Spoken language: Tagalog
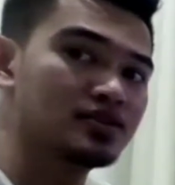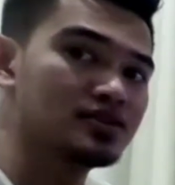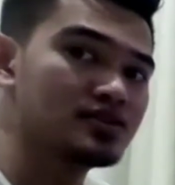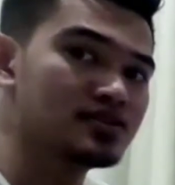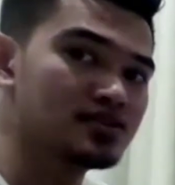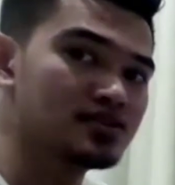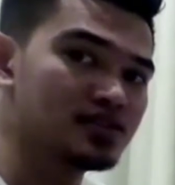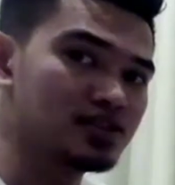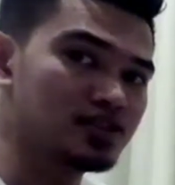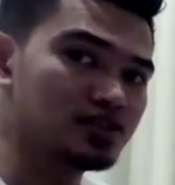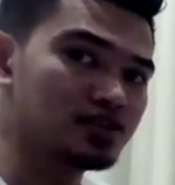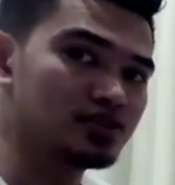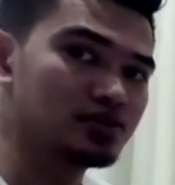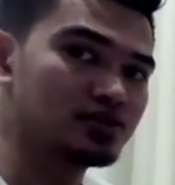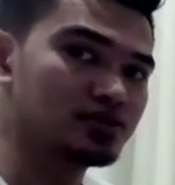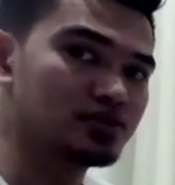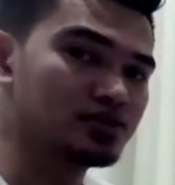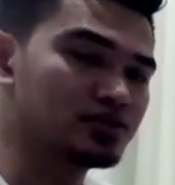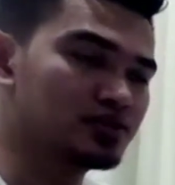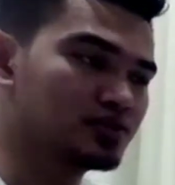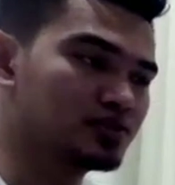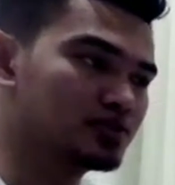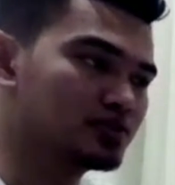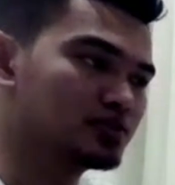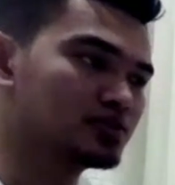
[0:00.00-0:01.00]
Xeon
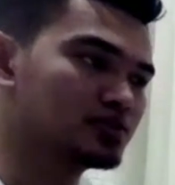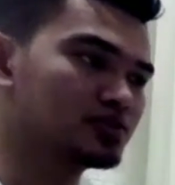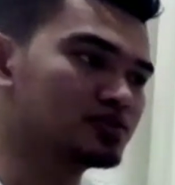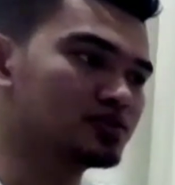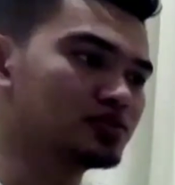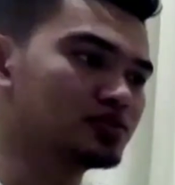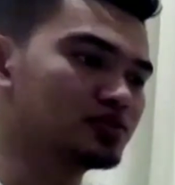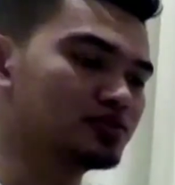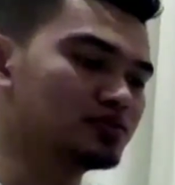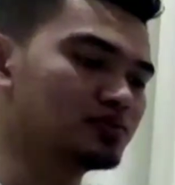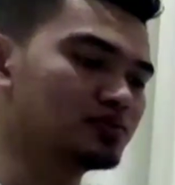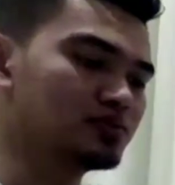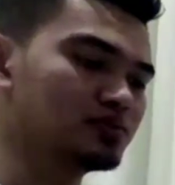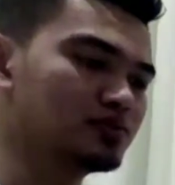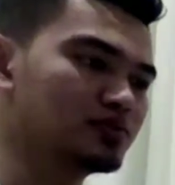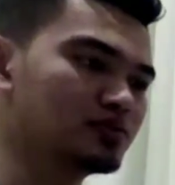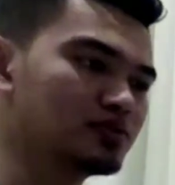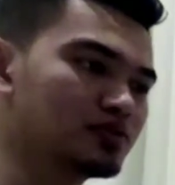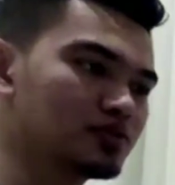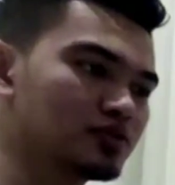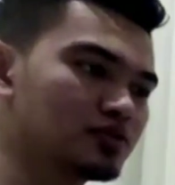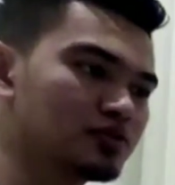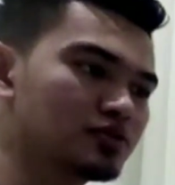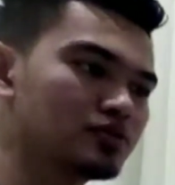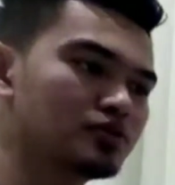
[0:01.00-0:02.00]
so
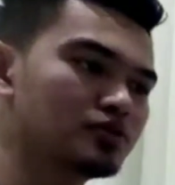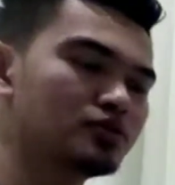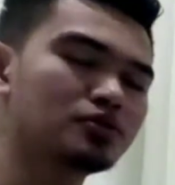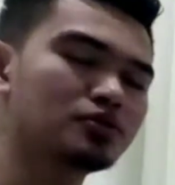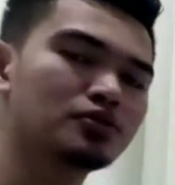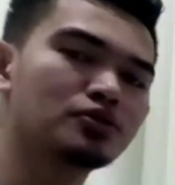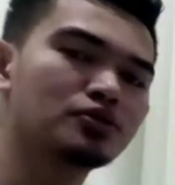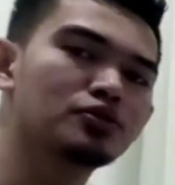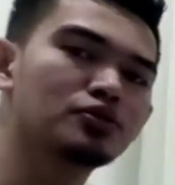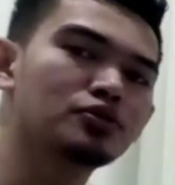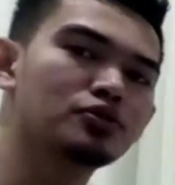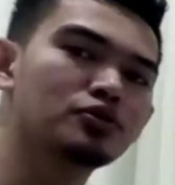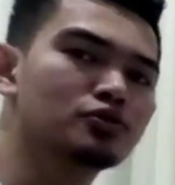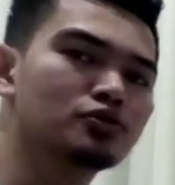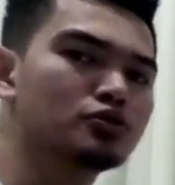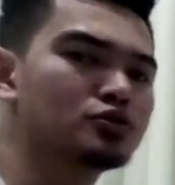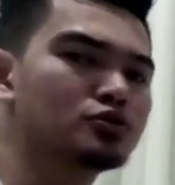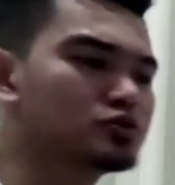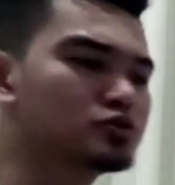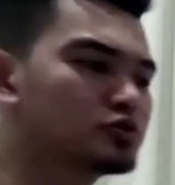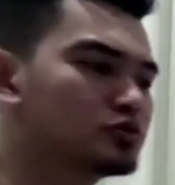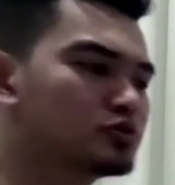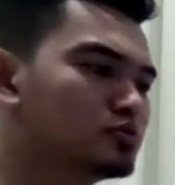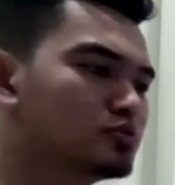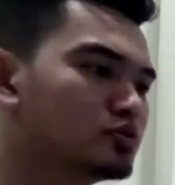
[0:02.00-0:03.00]
kung
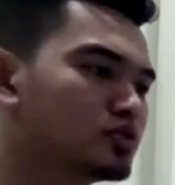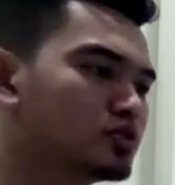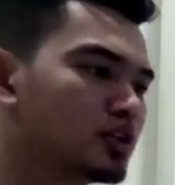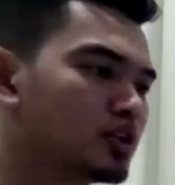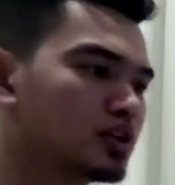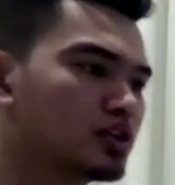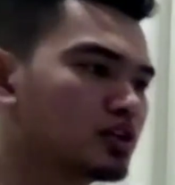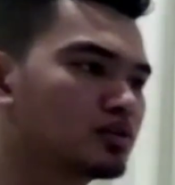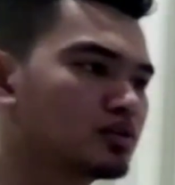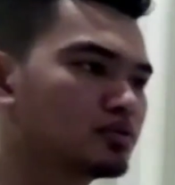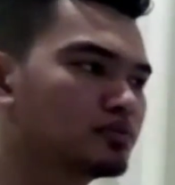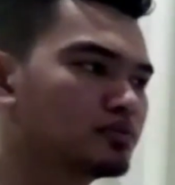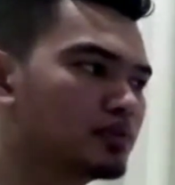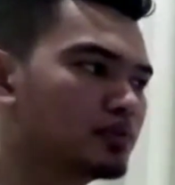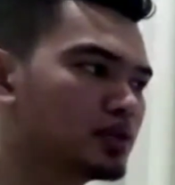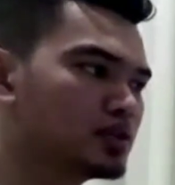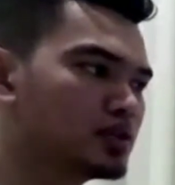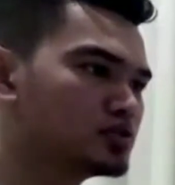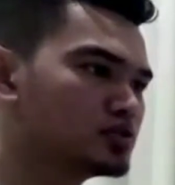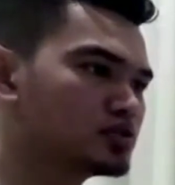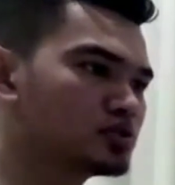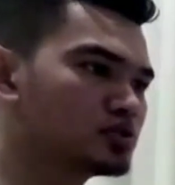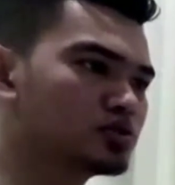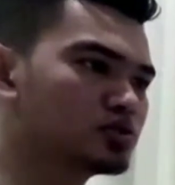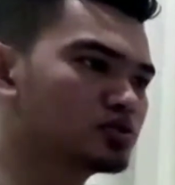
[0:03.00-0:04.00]
gusto mo nang
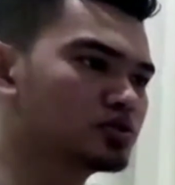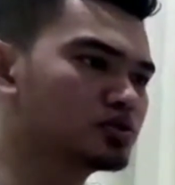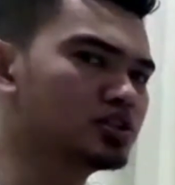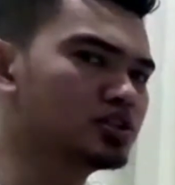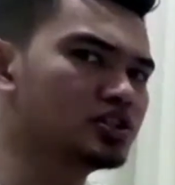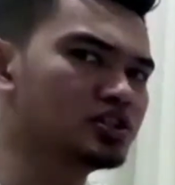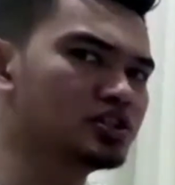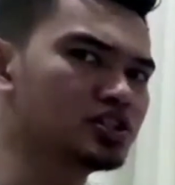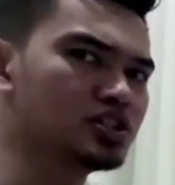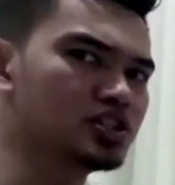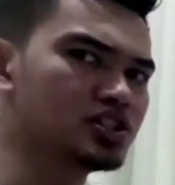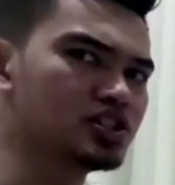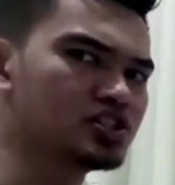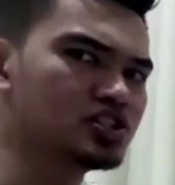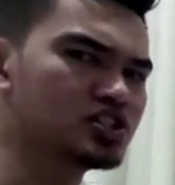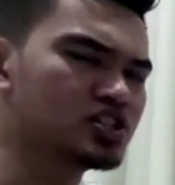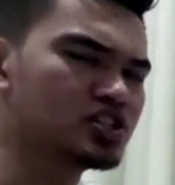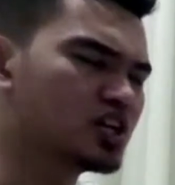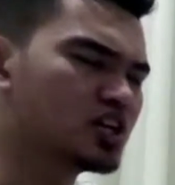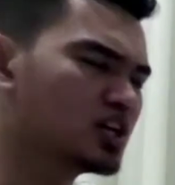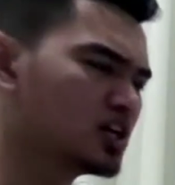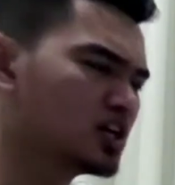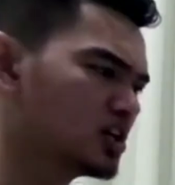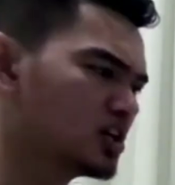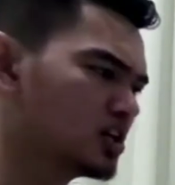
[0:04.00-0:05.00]
medyo hindi
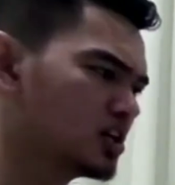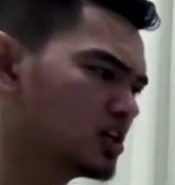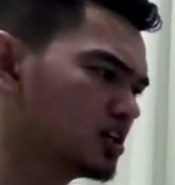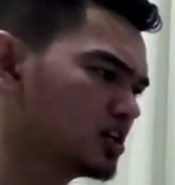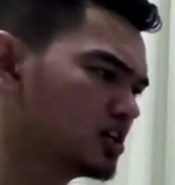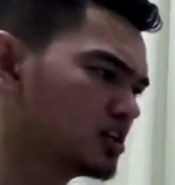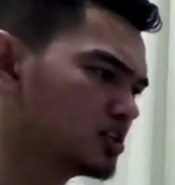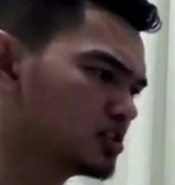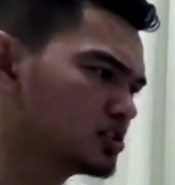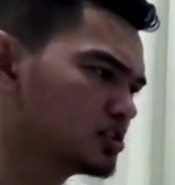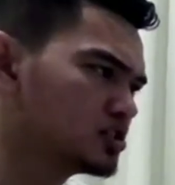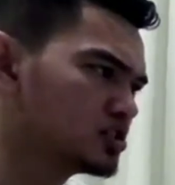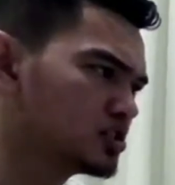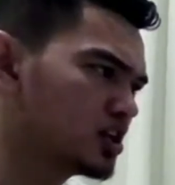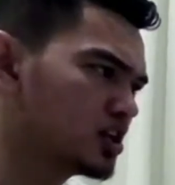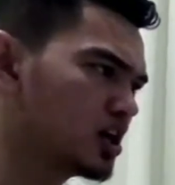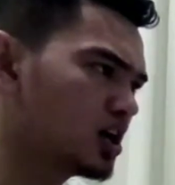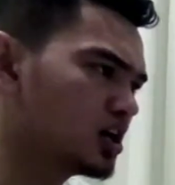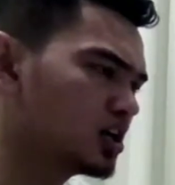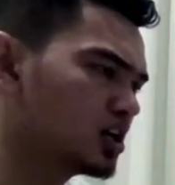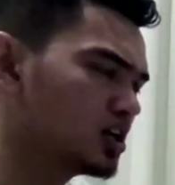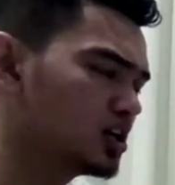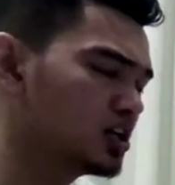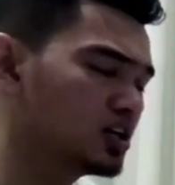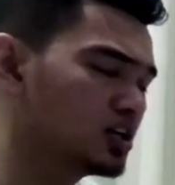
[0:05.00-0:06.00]
siya
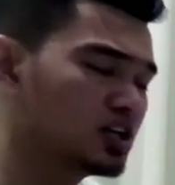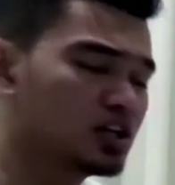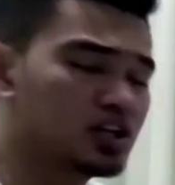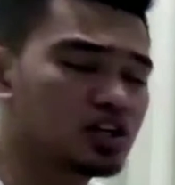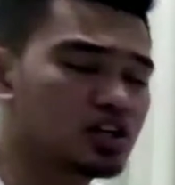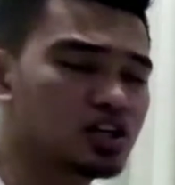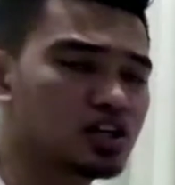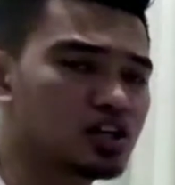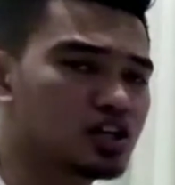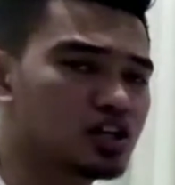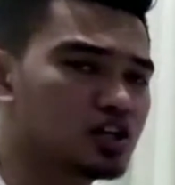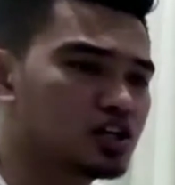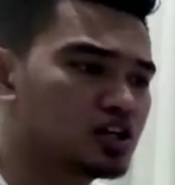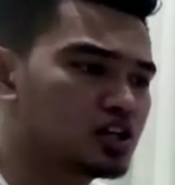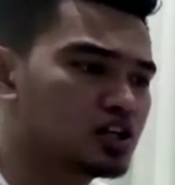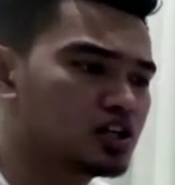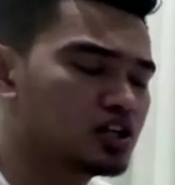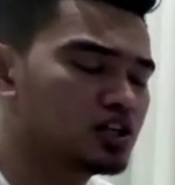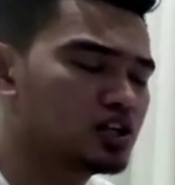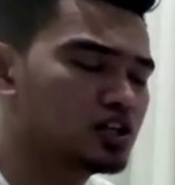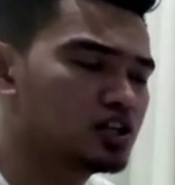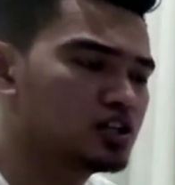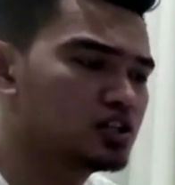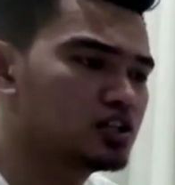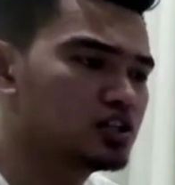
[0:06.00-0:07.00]
shaky
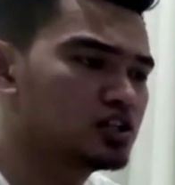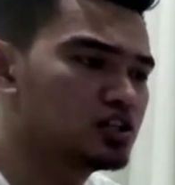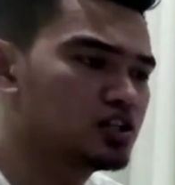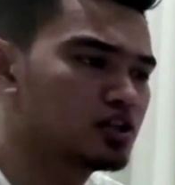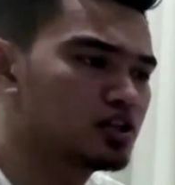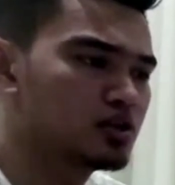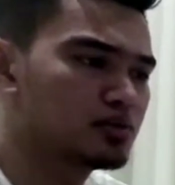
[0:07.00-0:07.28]
in,